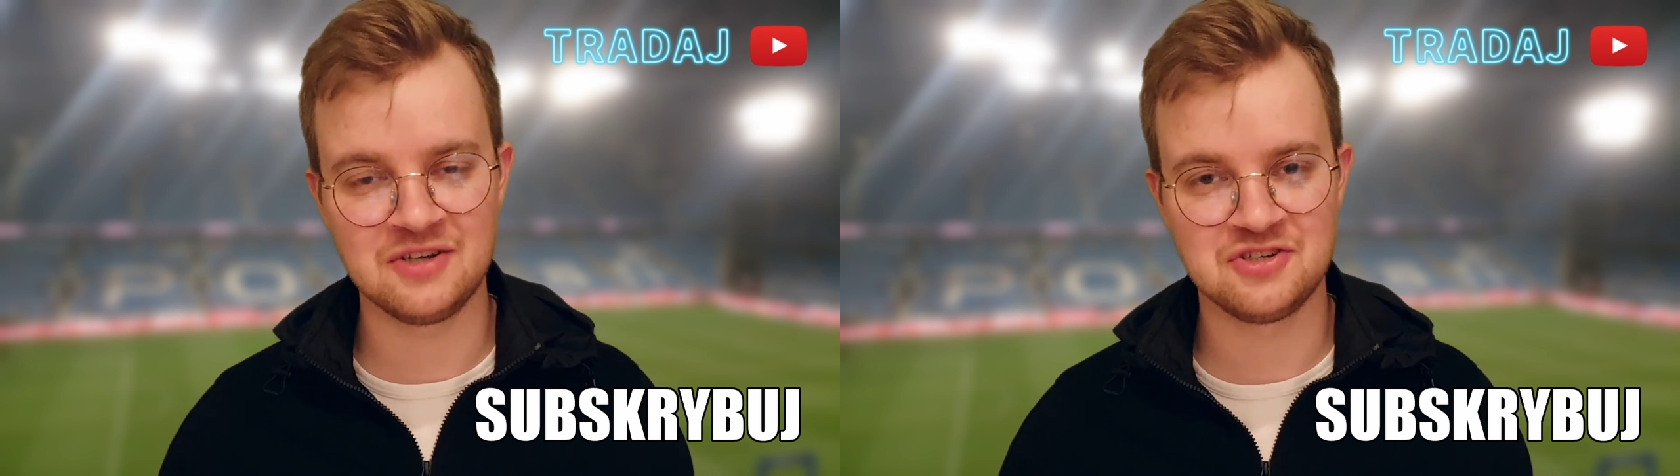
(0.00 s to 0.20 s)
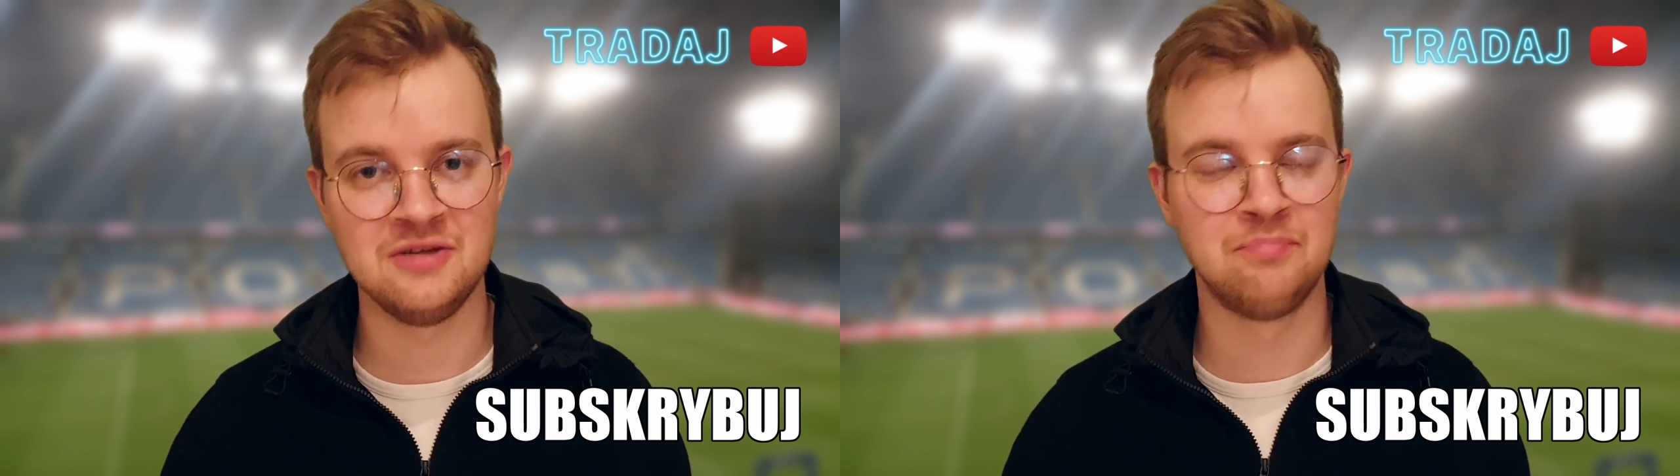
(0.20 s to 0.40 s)

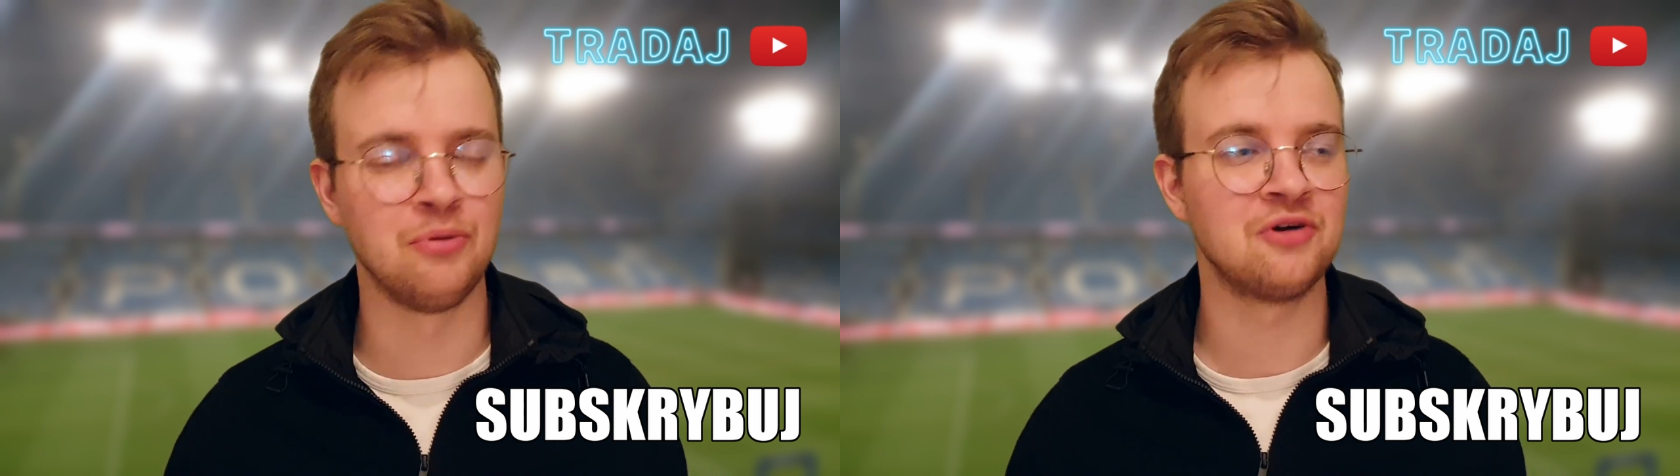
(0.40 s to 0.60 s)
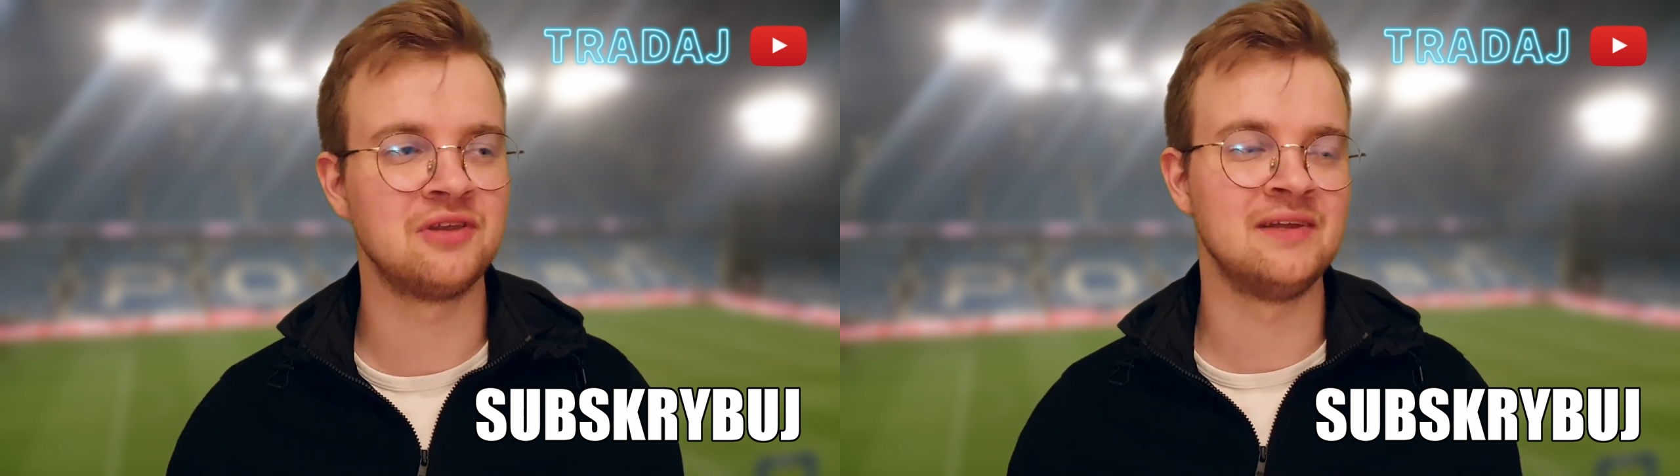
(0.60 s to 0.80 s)
czyli
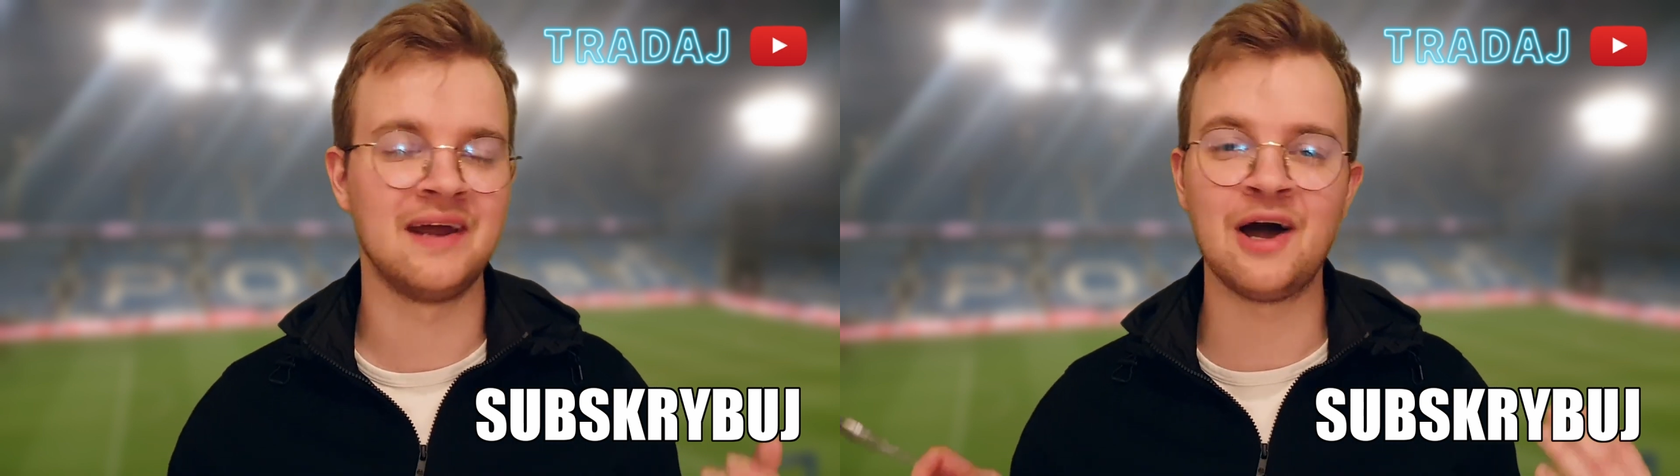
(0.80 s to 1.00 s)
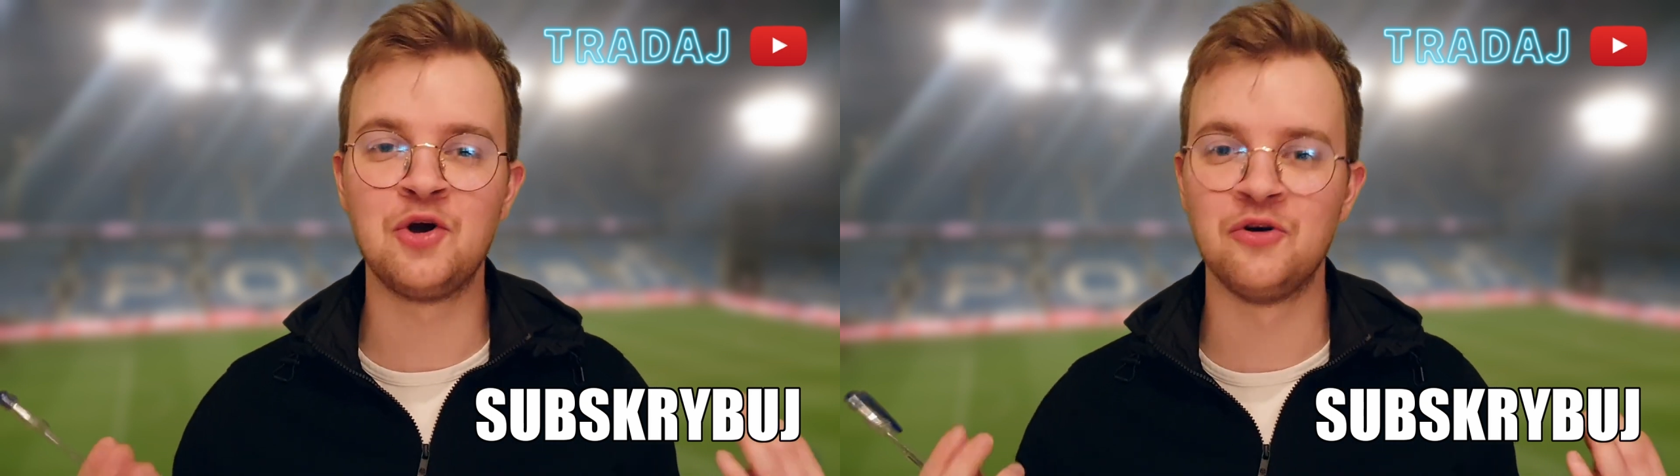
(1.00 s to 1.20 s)
Bogdan
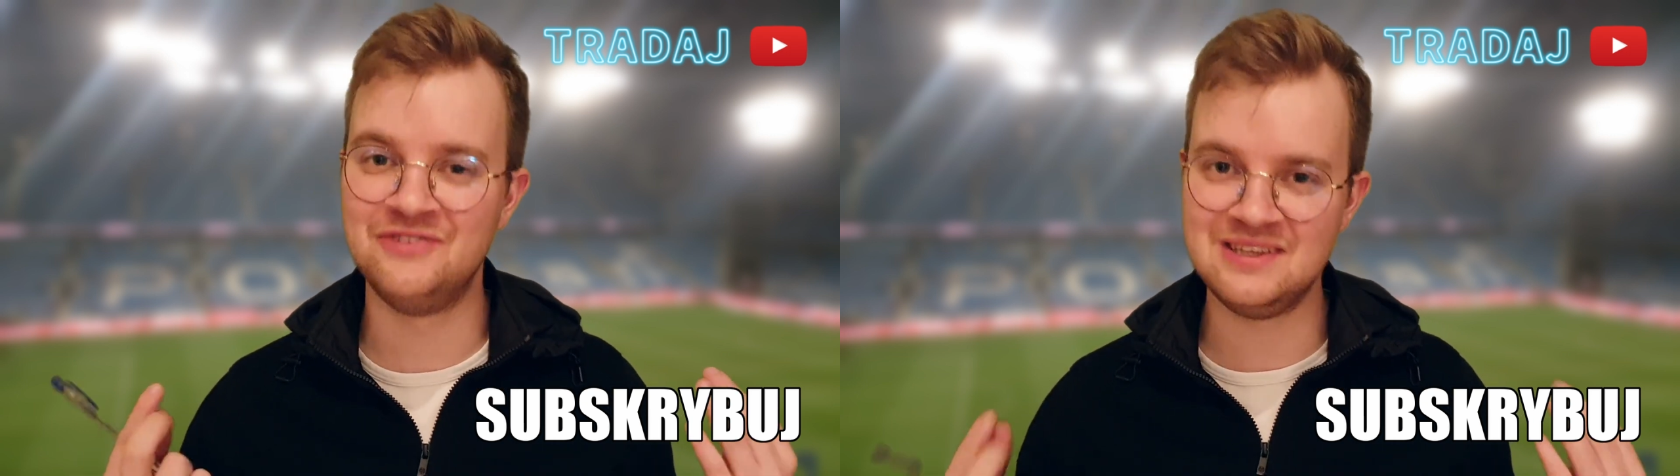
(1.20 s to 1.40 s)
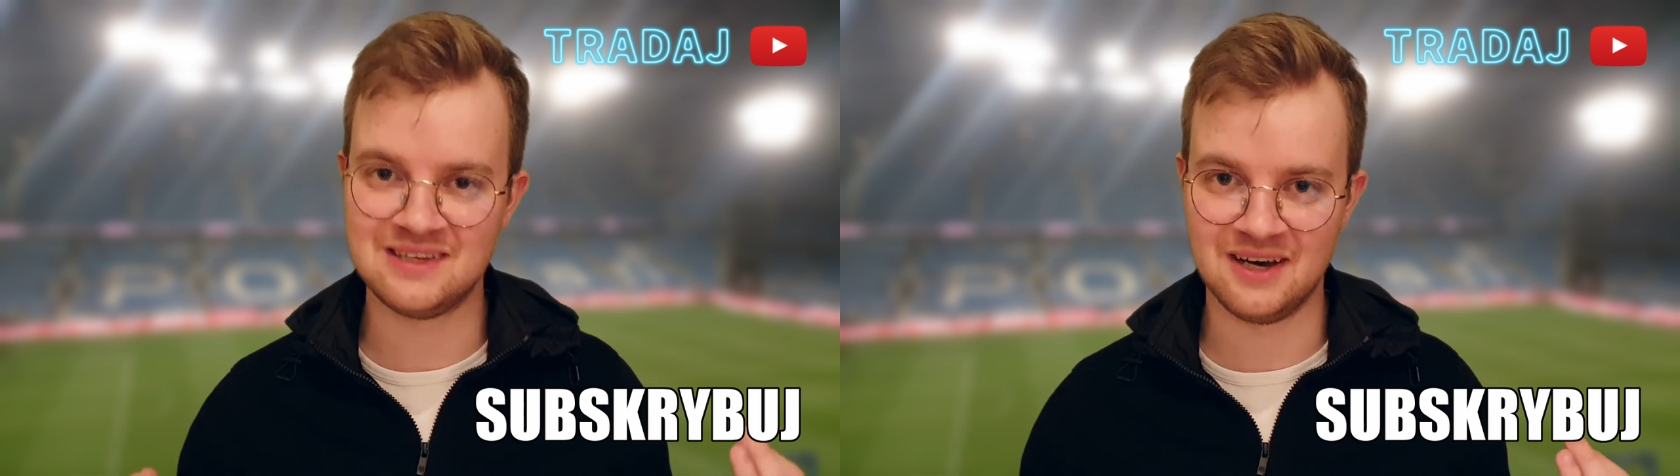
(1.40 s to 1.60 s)

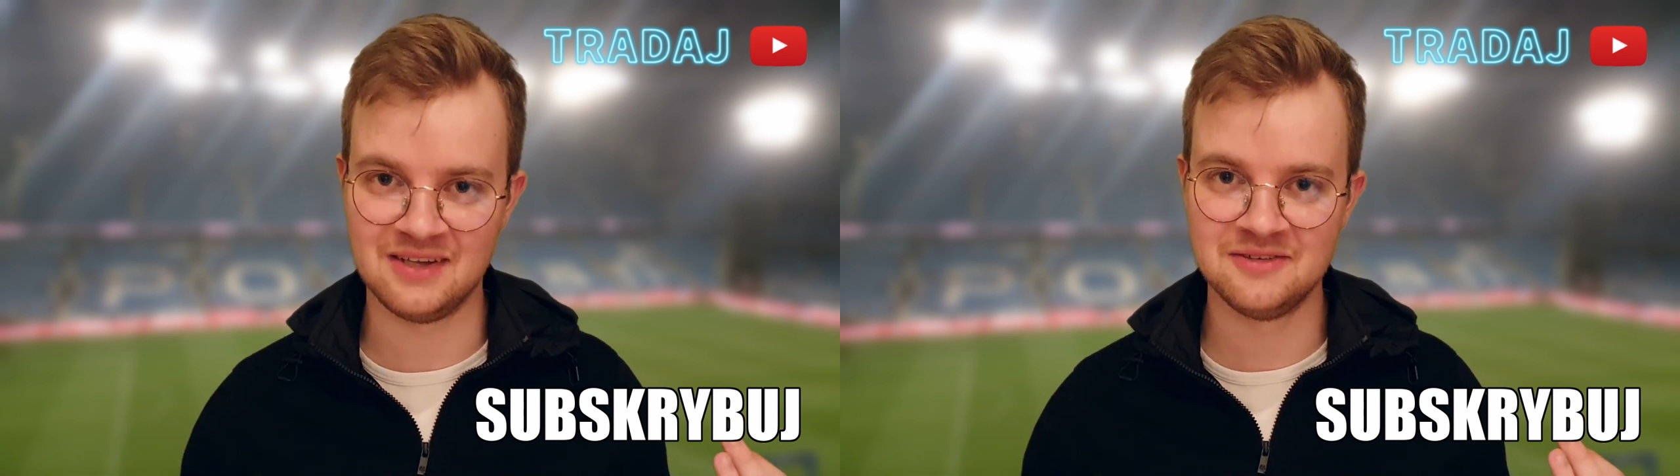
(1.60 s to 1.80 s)
Rakowitan.